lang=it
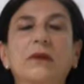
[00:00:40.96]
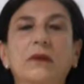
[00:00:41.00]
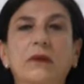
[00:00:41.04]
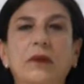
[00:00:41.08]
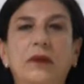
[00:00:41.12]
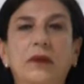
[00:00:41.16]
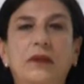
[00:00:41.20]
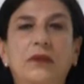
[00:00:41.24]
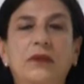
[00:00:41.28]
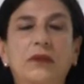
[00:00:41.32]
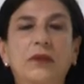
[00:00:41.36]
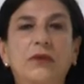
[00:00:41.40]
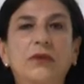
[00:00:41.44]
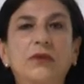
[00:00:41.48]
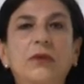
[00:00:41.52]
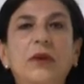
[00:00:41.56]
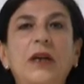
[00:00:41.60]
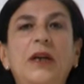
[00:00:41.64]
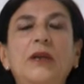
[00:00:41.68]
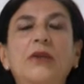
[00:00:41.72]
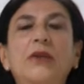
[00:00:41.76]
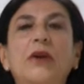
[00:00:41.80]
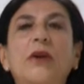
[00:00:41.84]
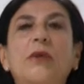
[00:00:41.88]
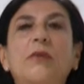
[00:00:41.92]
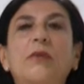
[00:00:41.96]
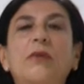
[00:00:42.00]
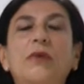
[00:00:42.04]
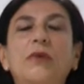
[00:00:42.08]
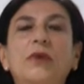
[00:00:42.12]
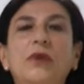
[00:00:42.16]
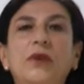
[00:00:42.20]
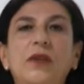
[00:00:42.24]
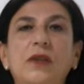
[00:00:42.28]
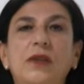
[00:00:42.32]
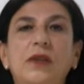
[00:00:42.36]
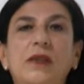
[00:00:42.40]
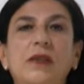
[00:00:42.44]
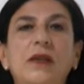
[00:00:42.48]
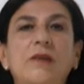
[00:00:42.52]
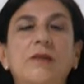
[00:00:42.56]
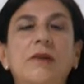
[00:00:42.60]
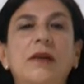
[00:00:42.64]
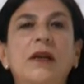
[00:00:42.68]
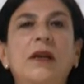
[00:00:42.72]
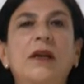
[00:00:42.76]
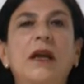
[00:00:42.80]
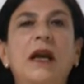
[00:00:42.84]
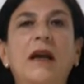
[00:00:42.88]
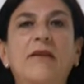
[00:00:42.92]
istituito
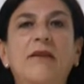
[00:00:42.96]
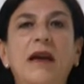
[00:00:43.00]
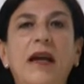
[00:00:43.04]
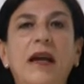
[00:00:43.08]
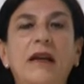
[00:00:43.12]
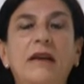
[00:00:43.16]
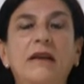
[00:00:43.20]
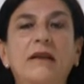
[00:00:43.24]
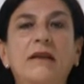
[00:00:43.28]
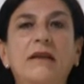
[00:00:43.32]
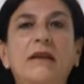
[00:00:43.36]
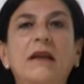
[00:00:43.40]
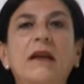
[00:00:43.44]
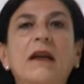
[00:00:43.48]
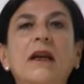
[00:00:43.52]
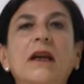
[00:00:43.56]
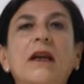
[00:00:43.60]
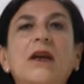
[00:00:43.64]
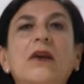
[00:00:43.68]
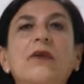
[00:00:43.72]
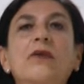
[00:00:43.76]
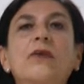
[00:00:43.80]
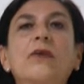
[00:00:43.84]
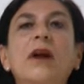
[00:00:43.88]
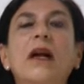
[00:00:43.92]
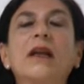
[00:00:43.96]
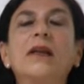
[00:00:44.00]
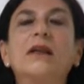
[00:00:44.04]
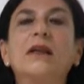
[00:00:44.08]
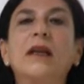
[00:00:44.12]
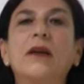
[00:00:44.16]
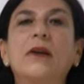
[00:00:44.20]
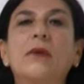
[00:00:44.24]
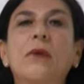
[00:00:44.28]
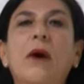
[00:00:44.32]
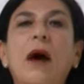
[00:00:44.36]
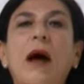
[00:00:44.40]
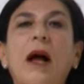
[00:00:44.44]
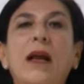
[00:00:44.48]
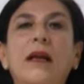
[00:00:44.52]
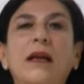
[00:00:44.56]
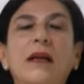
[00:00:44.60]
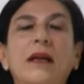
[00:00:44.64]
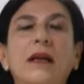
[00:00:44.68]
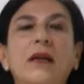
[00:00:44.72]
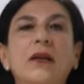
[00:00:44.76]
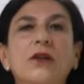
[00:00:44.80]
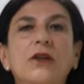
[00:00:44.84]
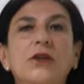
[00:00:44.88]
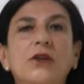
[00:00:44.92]
moltissimi eventi durante i
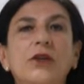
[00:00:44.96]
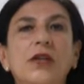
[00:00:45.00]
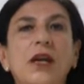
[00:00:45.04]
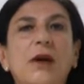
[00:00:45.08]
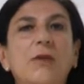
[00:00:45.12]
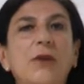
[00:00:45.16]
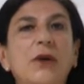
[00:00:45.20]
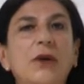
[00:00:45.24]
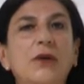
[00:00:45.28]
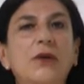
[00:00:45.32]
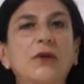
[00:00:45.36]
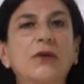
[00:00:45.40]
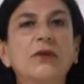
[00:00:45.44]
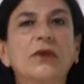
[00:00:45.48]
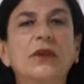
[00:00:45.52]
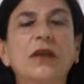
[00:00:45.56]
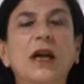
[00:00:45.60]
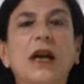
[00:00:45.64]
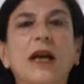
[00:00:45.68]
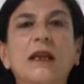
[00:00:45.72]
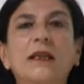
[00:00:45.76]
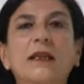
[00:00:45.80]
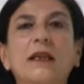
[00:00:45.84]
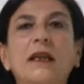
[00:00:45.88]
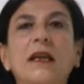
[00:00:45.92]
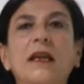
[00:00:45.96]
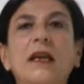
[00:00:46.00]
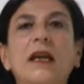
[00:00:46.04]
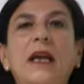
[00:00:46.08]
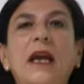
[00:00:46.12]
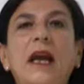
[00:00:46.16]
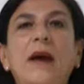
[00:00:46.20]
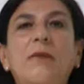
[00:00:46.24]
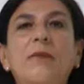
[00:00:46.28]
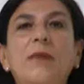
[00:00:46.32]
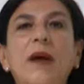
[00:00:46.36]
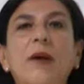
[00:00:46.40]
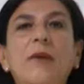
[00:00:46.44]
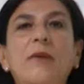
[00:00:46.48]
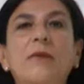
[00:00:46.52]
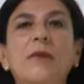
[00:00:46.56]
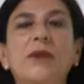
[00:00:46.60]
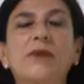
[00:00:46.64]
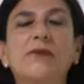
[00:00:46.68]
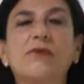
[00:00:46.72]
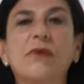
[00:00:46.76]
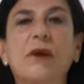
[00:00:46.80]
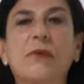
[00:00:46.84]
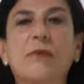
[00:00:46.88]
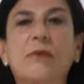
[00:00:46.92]
quali ci siamo incontrati e abbiamo
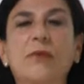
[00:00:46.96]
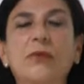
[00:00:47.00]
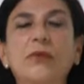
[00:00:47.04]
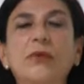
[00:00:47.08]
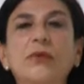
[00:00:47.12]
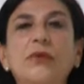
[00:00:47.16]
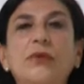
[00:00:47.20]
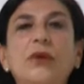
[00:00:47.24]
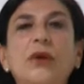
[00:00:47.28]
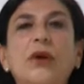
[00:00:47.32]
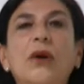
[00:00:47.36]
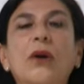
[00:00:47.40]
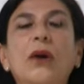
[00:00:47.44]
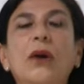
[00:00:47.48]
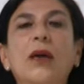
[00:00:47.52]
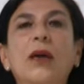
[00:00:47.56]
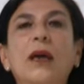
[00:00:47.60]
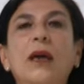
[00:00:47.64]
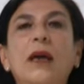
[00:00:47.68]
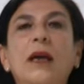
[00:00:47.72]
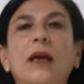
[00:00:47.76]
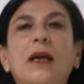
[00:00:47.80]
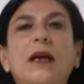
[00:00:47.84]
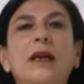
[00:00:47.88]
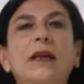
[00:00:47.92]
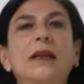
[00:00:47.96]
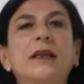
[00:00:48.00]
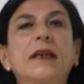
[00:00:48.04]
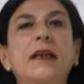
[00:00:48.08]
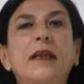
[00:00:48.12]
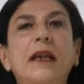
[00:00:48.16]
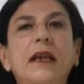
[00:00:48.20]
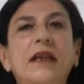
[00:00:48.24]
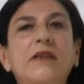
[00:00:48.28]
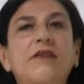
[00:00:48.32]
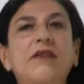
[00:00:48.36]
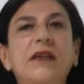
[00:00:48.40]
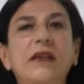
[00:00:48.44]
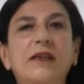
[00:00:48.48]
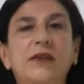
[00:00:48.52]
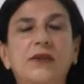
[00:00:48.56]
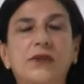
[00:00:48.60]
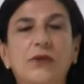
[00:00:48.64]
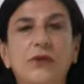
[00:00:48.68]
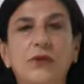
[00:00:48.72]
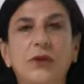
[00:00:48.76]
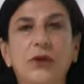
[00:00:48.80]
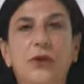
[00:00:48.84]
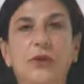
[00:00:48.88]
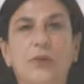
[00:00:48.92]
messo a punto eh, delle
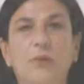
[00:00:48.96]
riflessioni